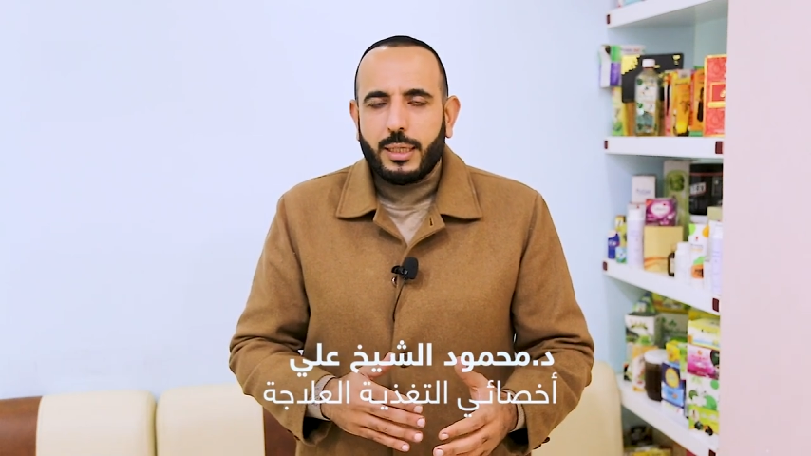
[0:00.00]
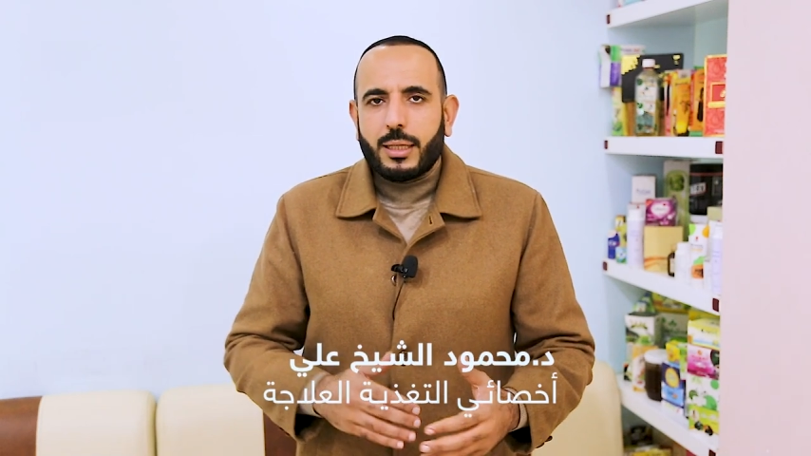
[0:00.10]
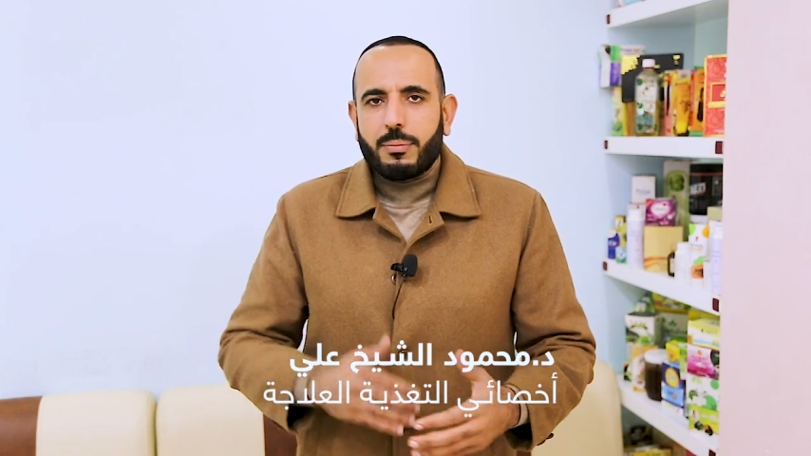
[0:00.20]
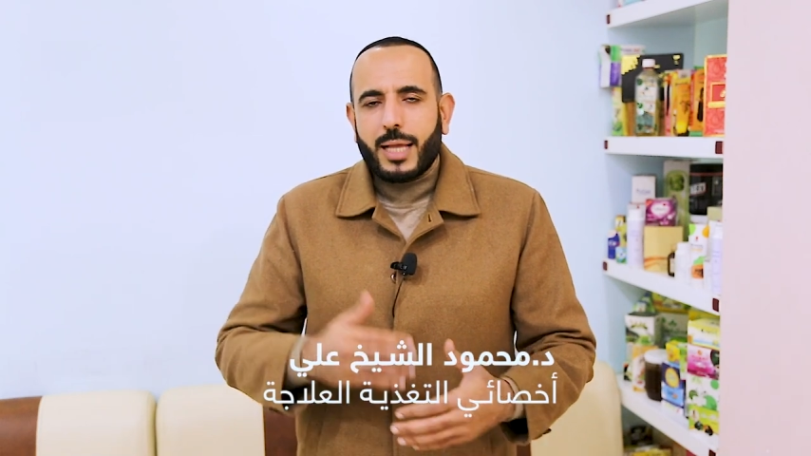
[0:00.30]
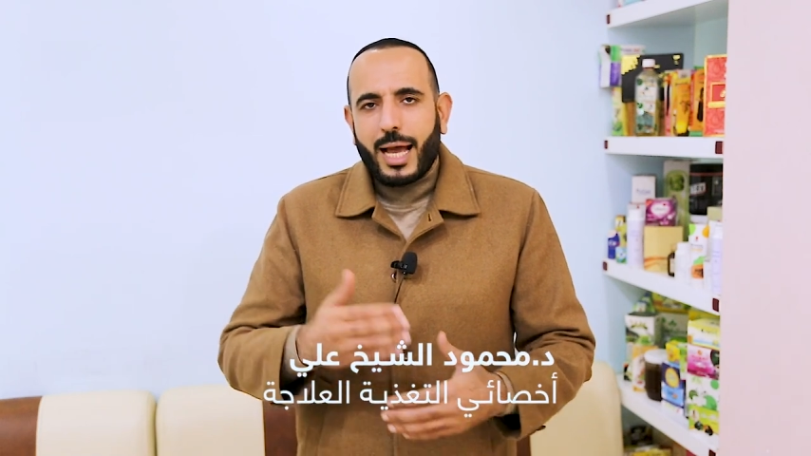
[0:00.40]

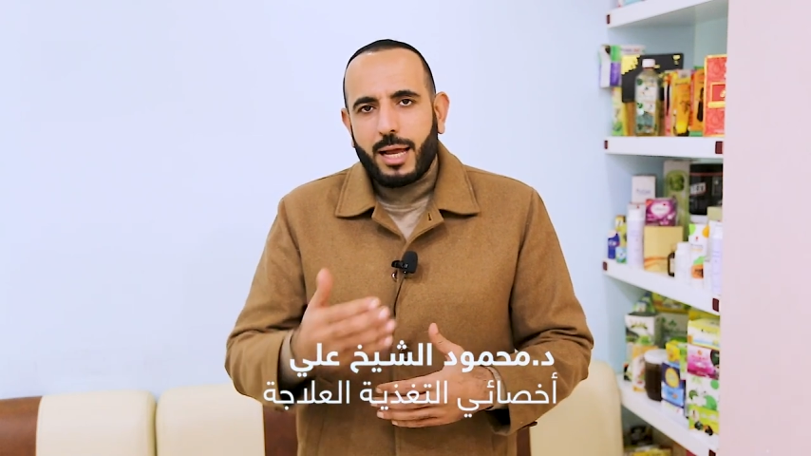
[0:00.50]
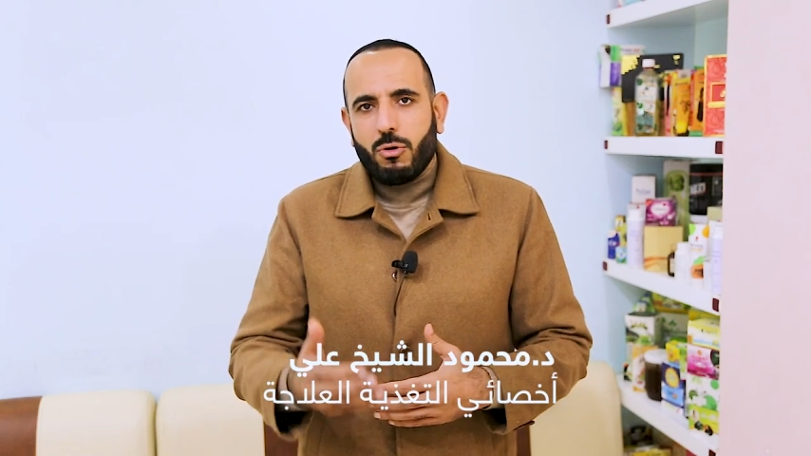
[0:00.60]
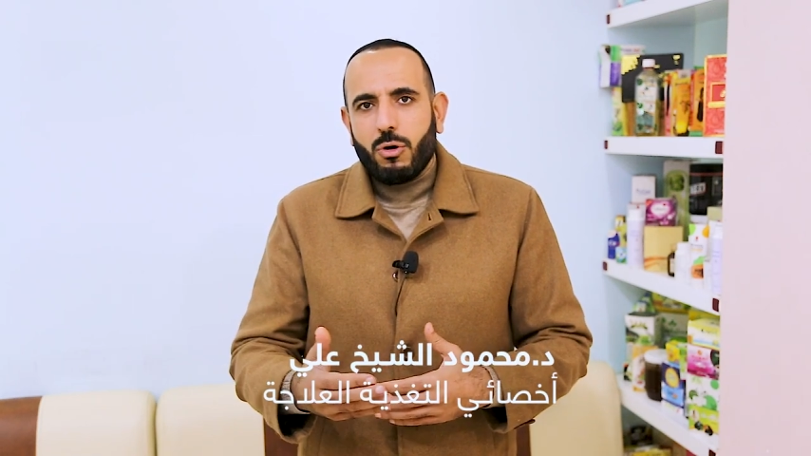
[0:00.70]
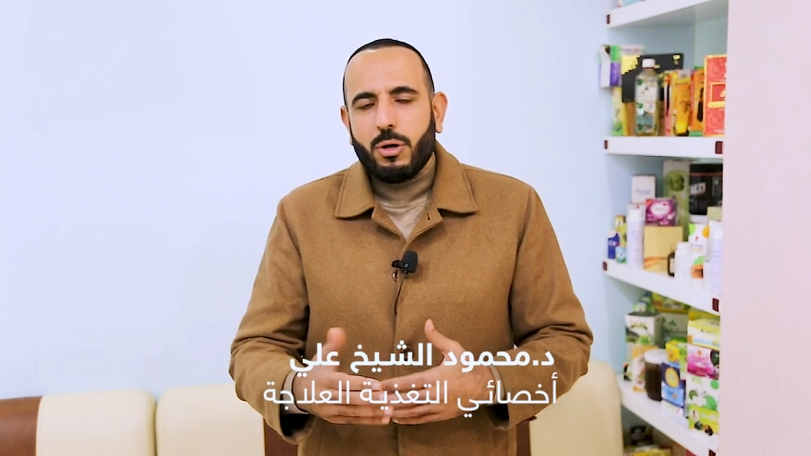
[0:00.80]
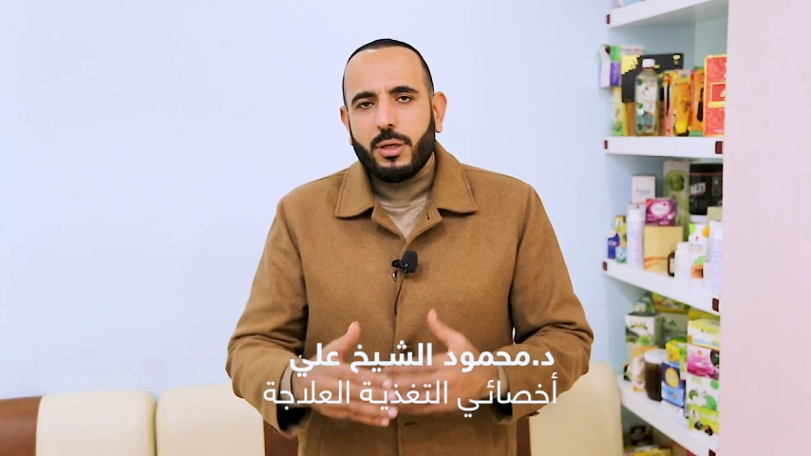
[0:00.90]
طب
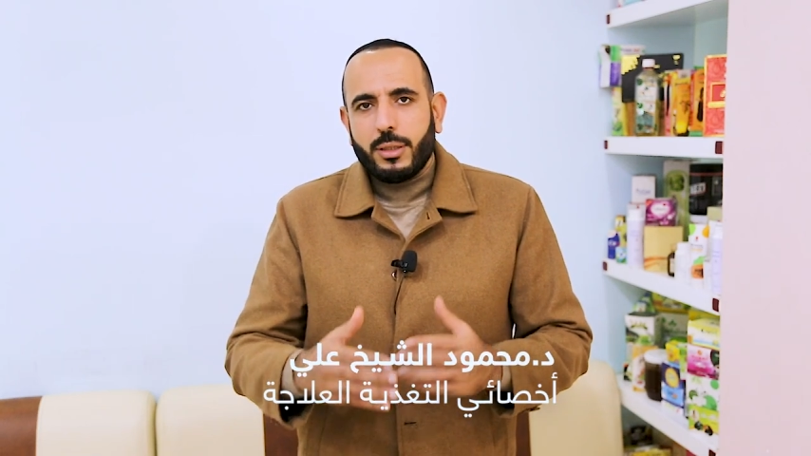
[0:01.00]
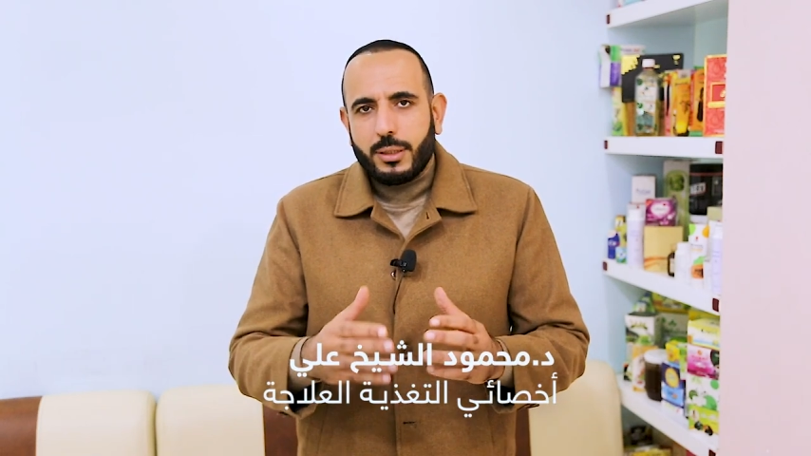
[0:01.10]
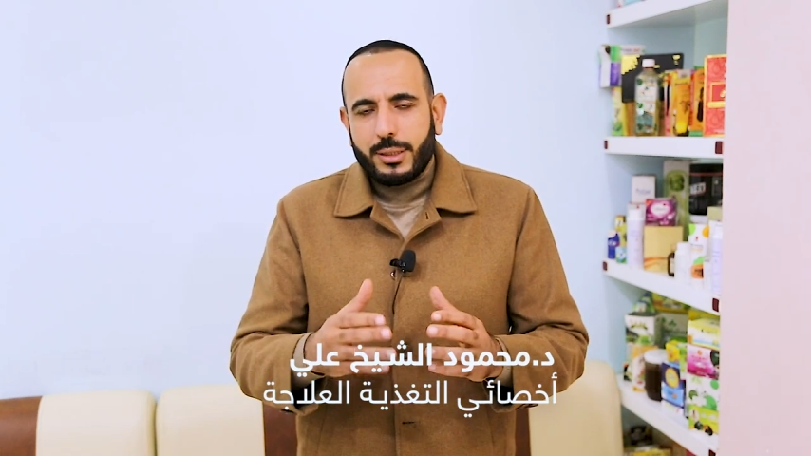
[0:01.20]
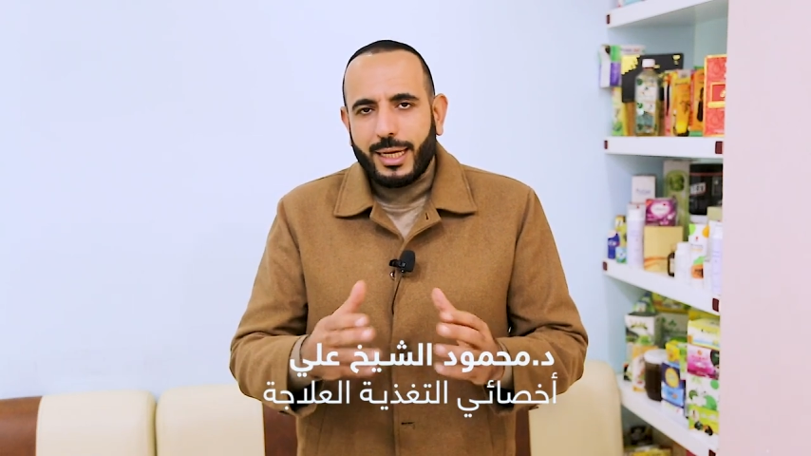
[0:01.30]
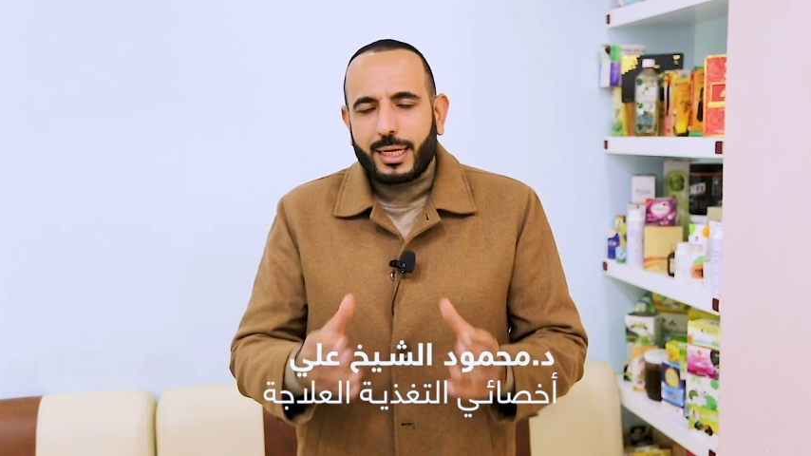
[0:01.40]
تعالوا
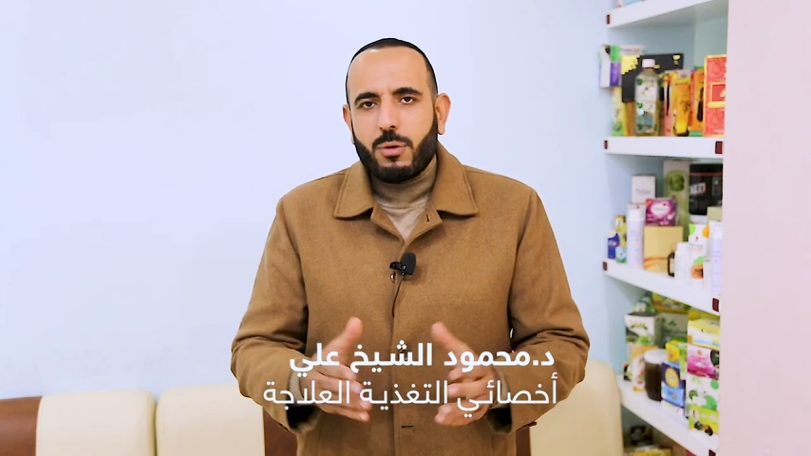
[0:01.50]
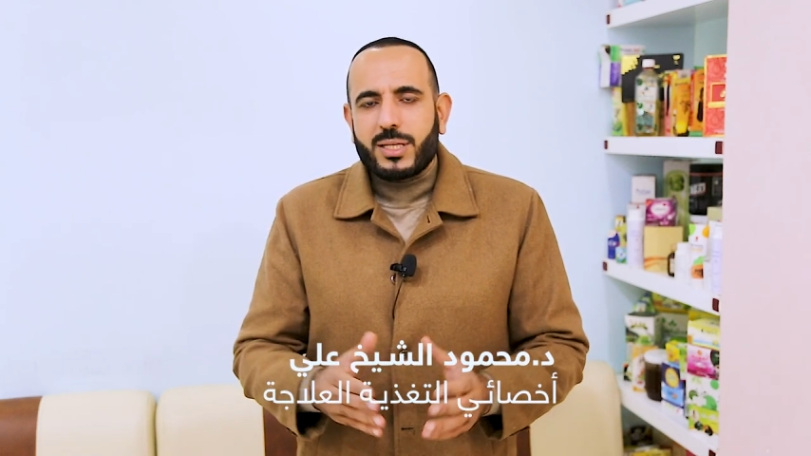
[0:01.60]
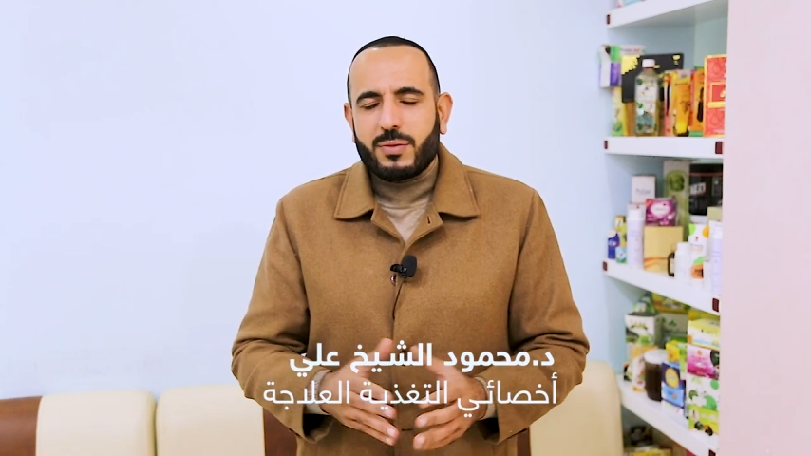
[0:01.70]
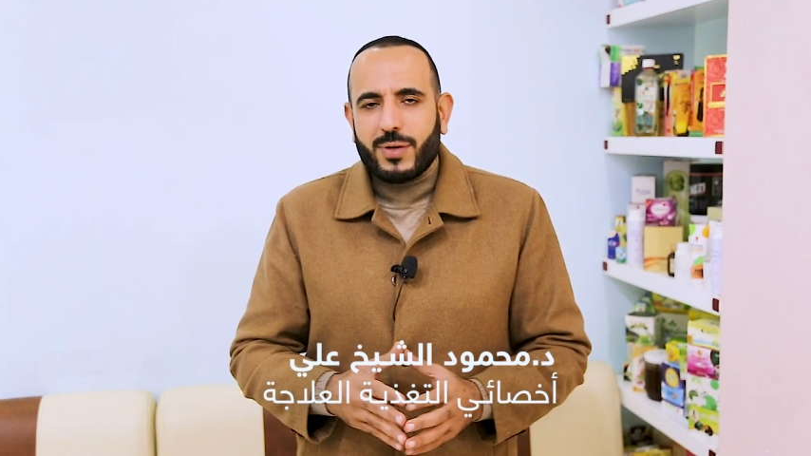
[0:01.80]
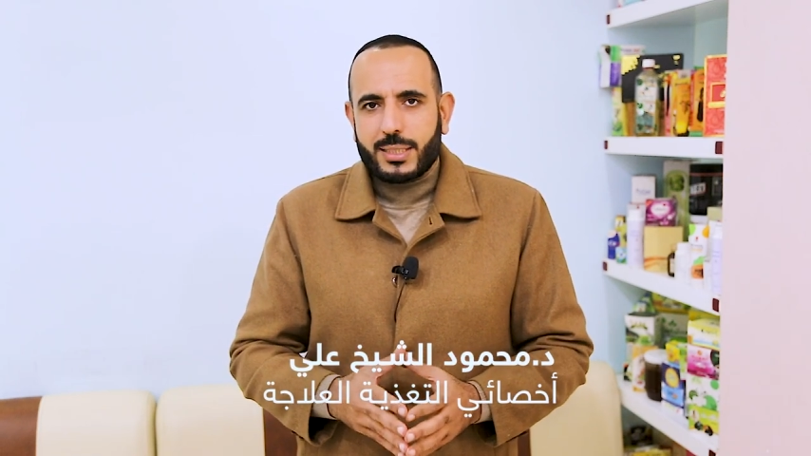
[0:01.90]
نحكي
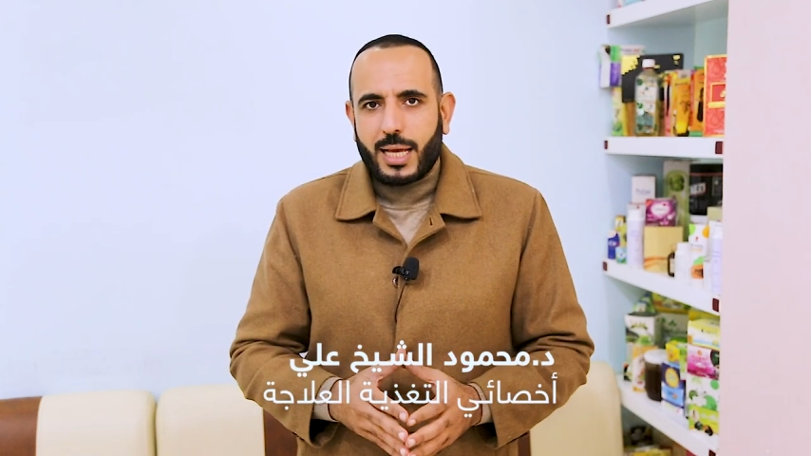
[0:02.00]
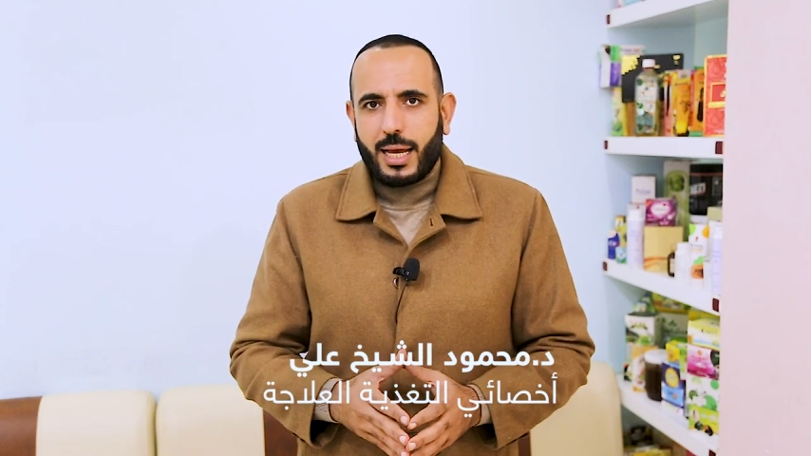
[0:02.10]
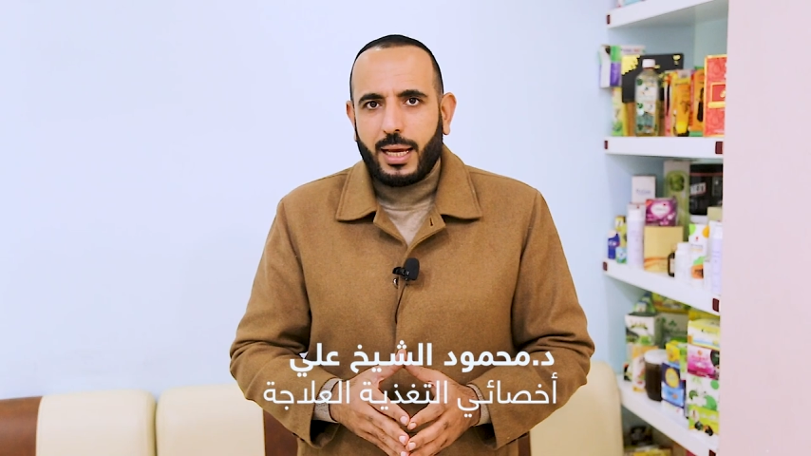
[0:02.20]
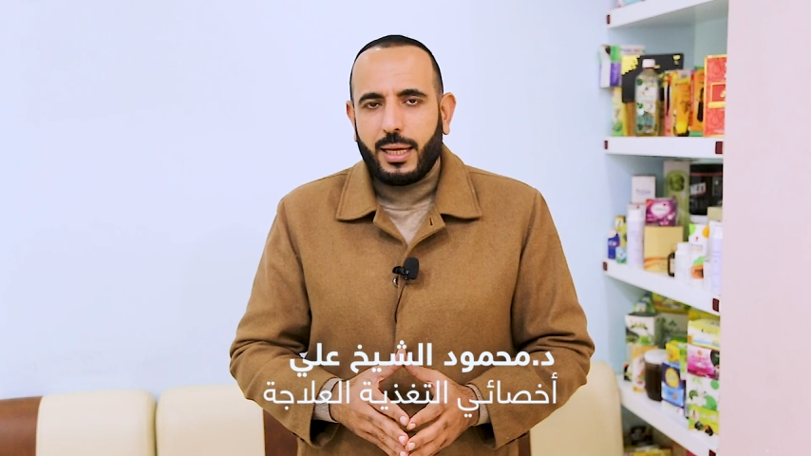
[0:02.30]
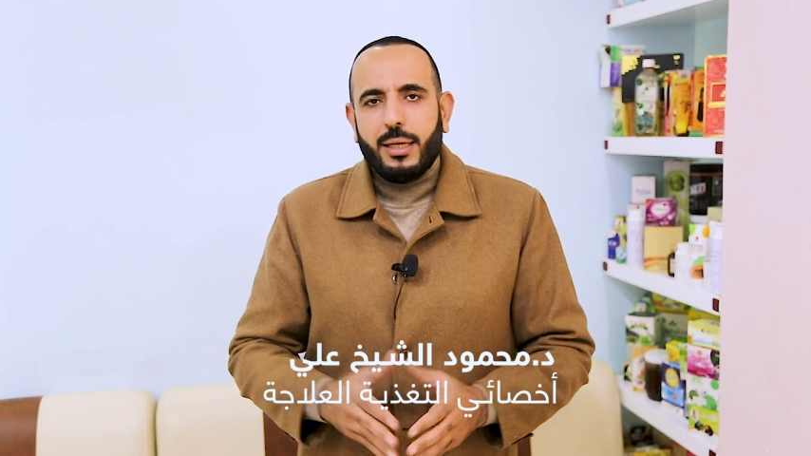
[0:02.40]
الوصفة
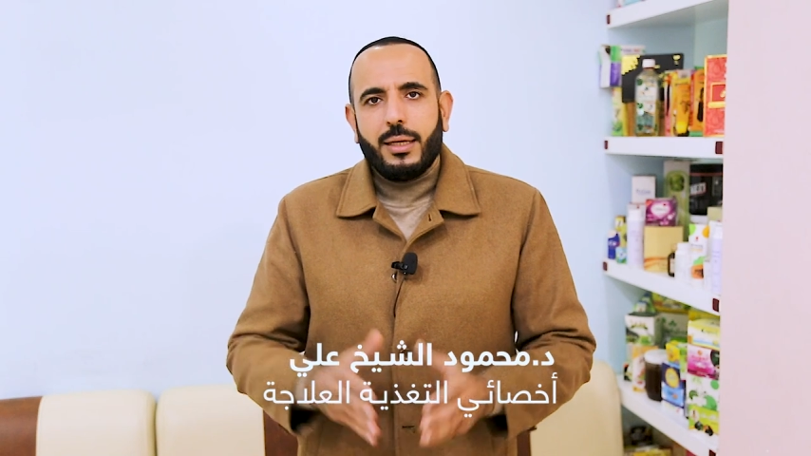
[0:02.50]
الصح